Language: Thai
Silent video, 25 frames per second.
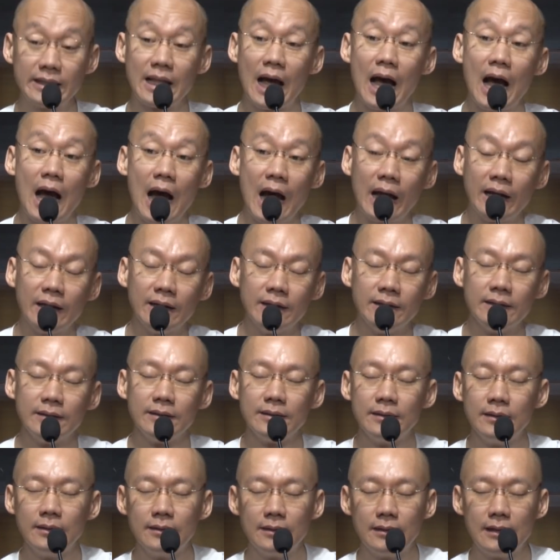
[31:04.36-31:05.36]
ให้ทาน
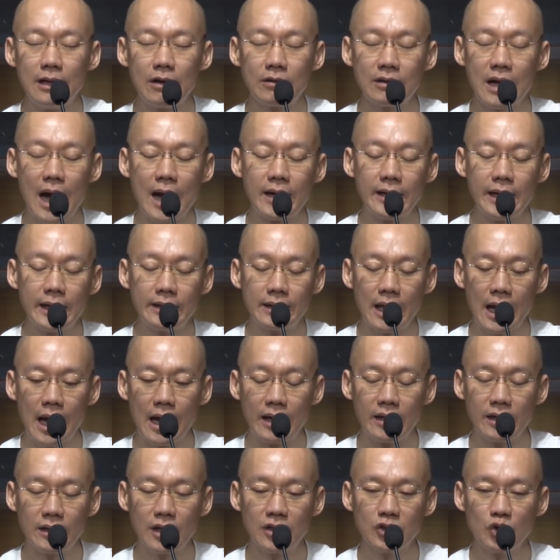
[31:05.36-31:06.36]
แล้วการให้
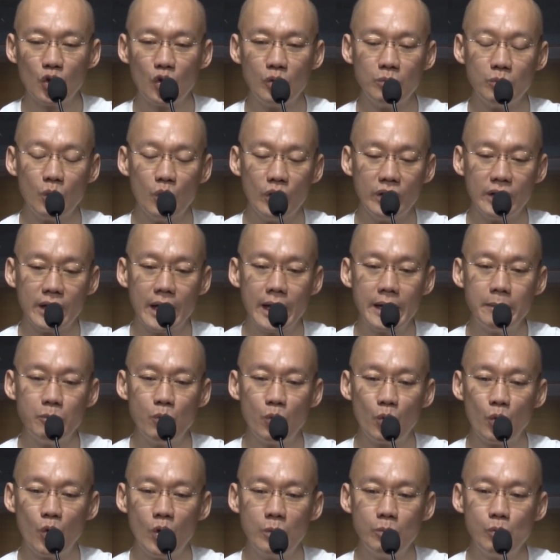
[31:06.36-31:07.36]
ทานนั้นก็ส่งผลให้
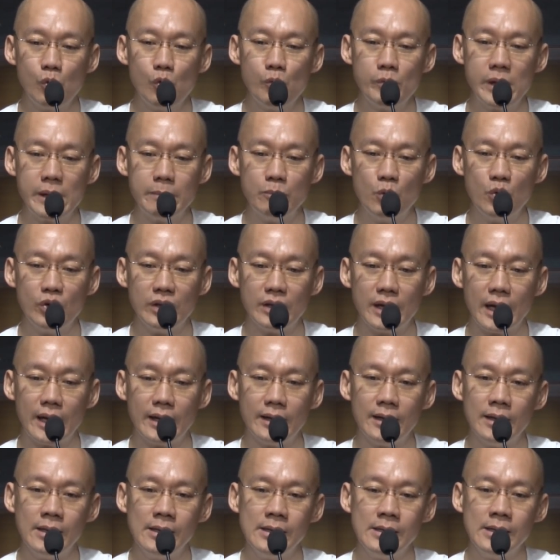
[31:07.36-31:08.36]
บุคคลผู้มีบุญ
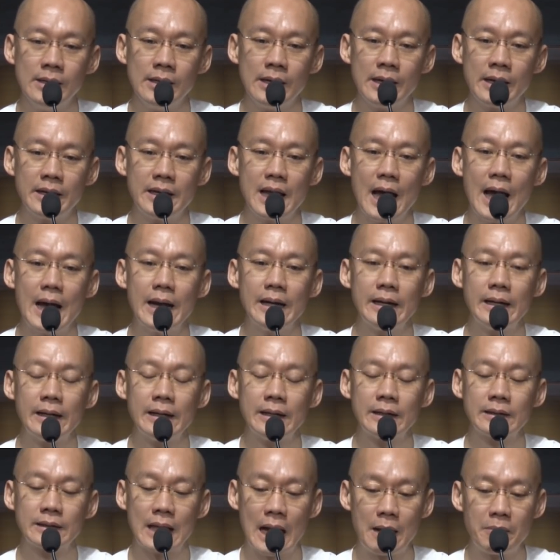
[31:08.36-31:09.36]
นั้น ได้
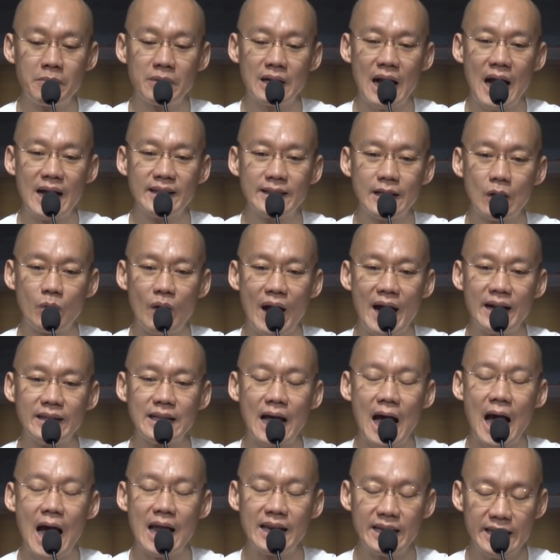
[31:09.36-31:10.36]
ทำการถวาย
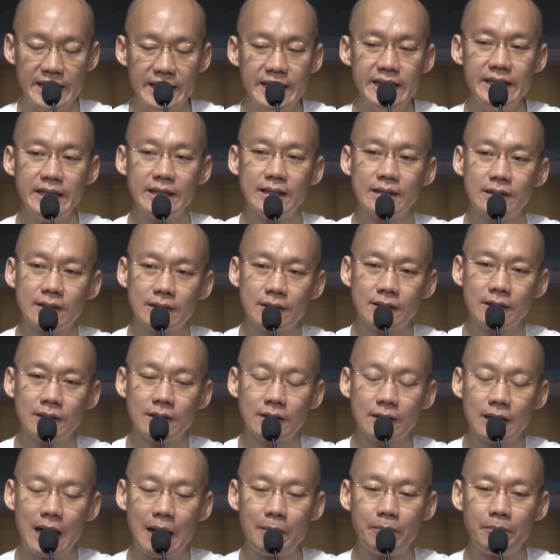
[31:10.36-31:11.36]
ทานอีก
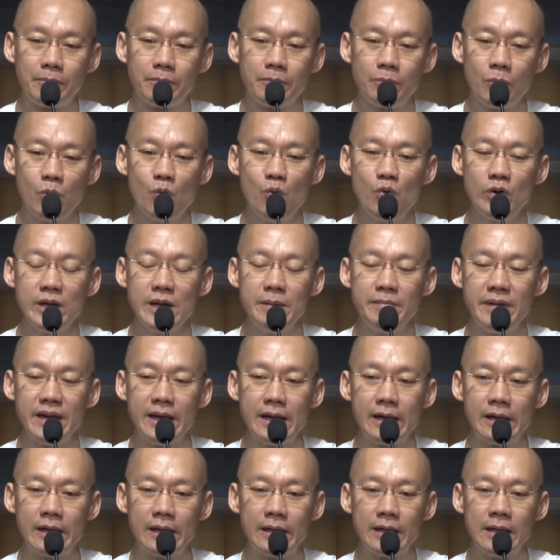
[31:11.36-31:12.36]
กับผู้ที่
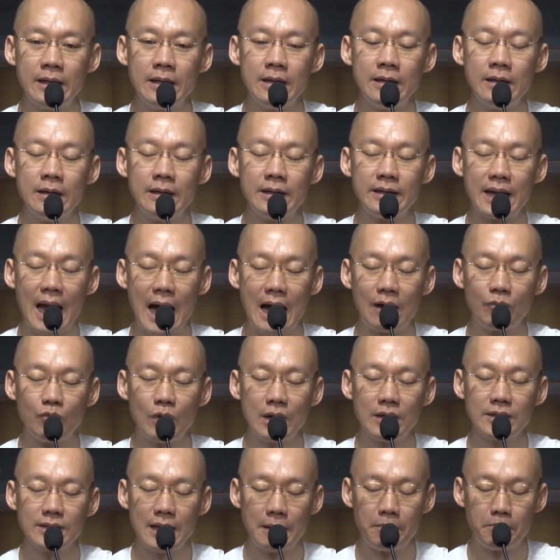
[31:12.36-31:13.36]
มีนาม
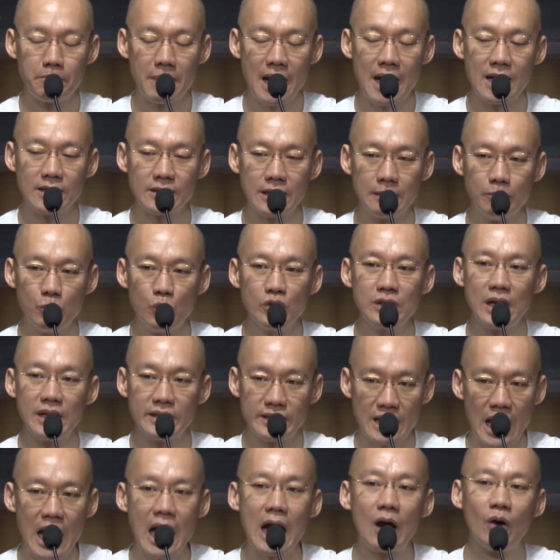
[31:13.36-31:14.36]
ว่าสัมมาสัมพุทธ
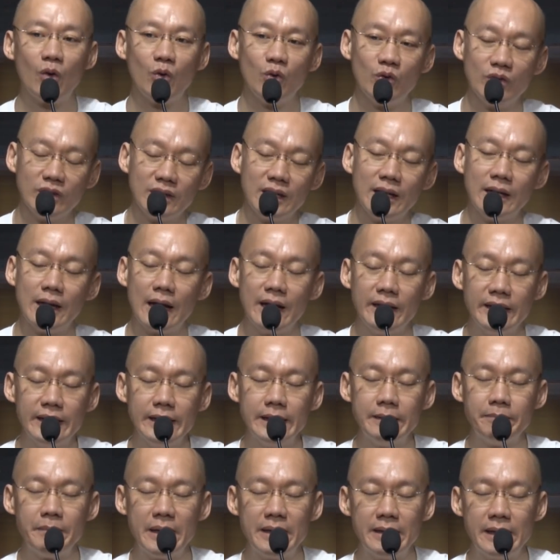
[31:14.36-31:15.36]
เจ้านะอัน
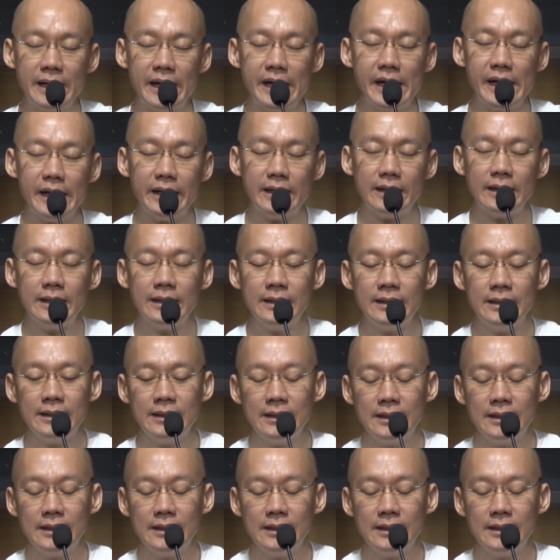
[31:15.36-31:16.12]
นี้เป็นเหตุ